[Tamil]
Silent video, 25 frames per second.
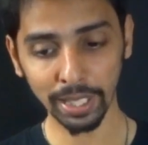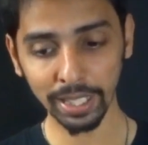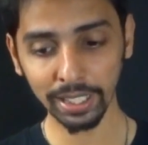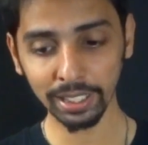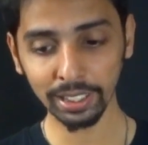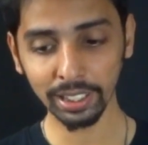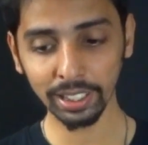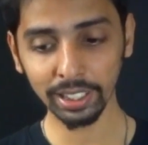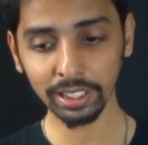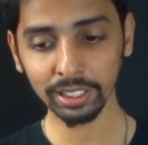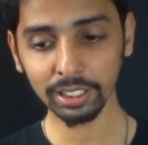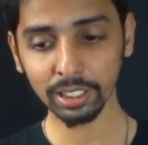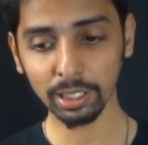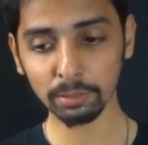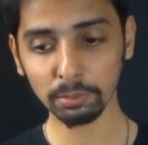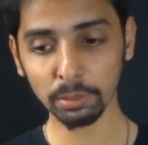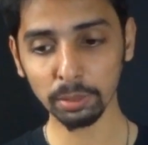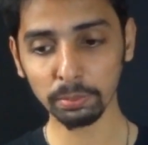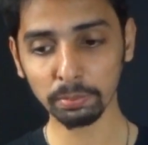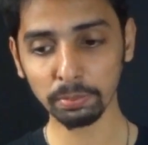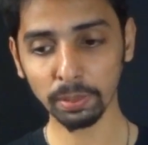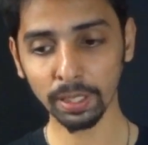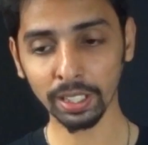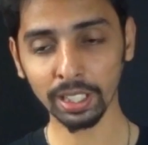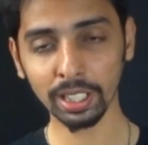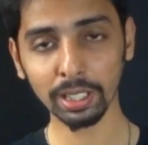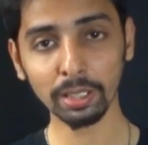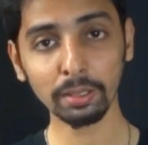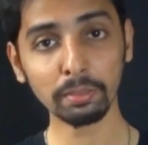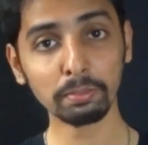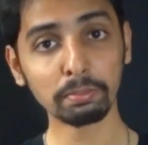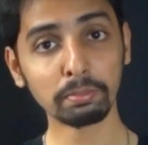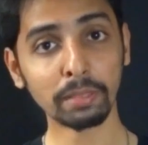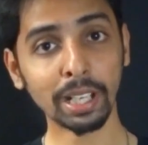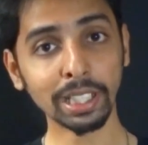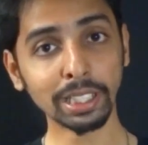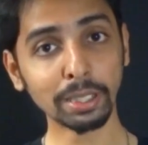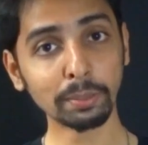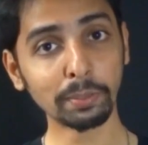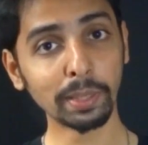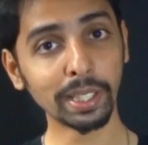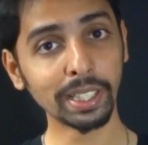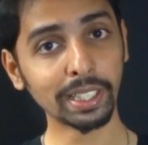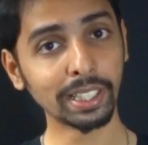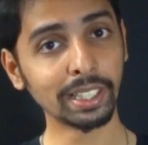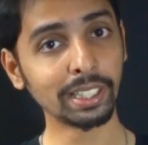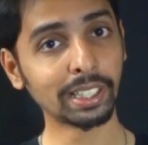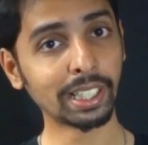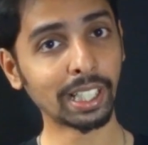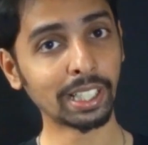மைண்டில் நம்ம பண்ணுற
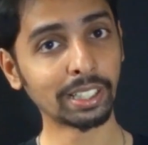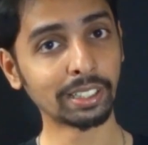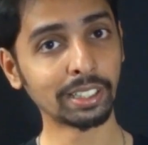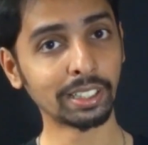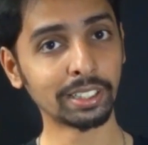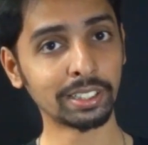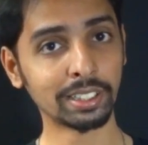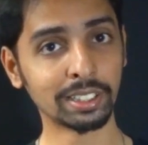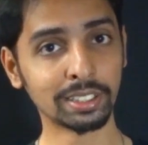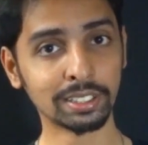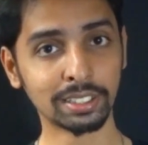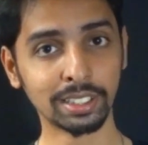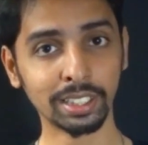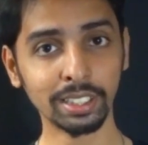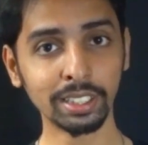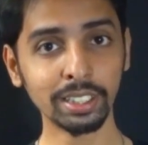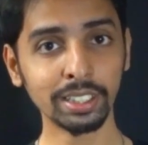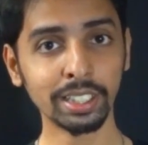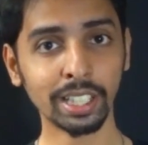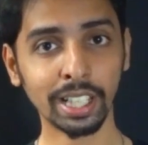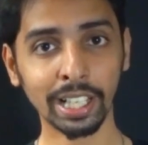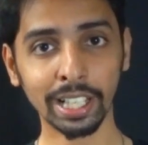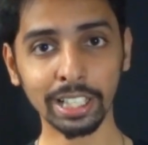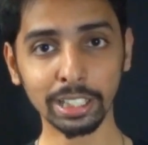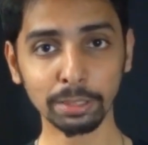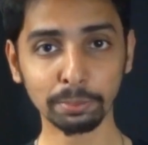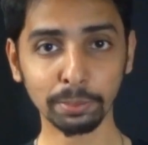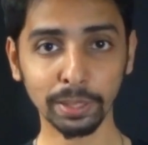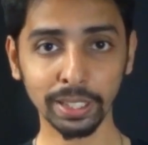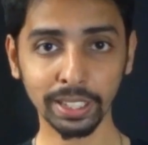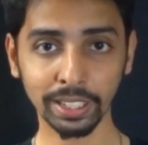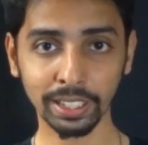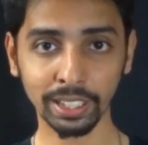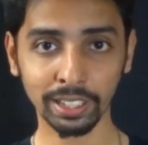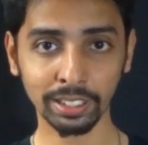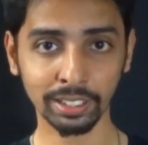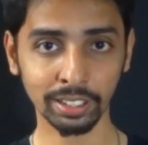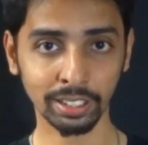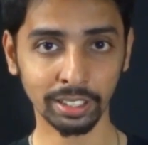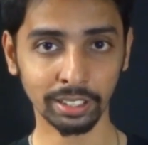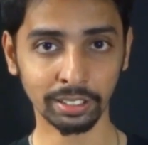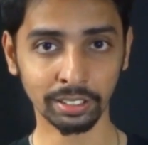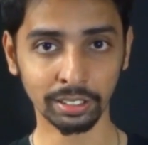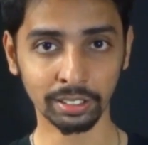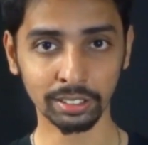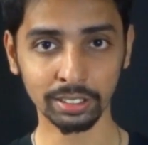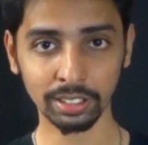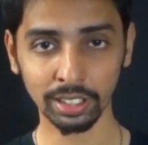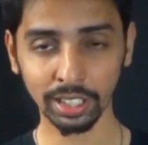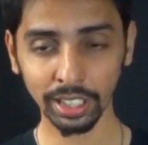மேத்தமேட்டிக்கல் கால்குலேஷன்ஸ் தான் அரித்மெட்டிக்
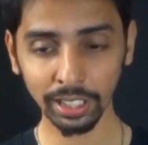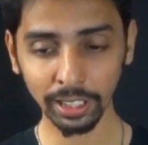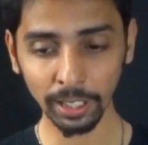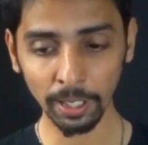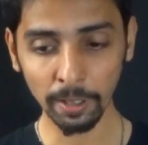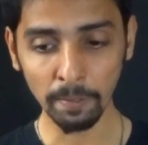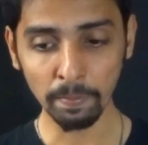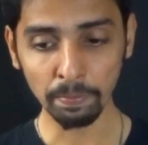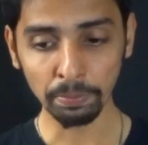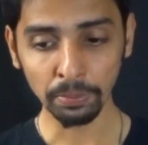கால்குலேஷன்ஸ் ரைட்